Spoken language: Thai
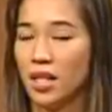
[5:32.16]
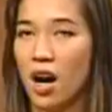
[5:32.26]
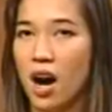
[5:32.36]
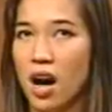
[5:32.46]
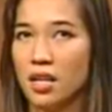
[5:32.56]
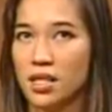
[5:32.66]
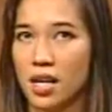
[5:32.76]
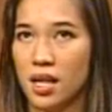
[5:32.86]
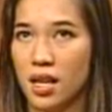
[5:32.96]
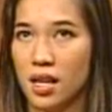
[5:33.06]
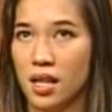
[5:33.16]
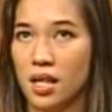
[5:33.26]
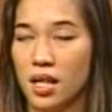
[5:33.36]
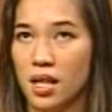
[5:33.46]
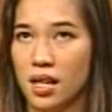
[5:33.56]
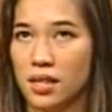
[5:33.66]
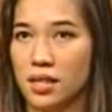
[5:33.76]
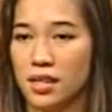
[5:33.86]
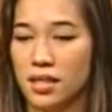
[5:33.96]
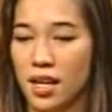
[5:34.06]
ก็จะเล่า
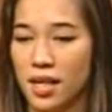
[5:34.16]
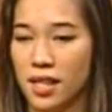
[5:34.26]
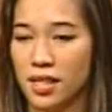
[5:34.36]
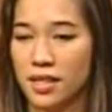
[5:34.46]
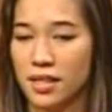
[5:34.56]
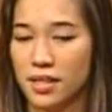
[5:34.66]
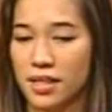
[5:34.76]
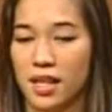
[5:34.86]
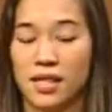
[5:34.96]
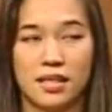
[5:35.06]
ให้ฟังเจจะ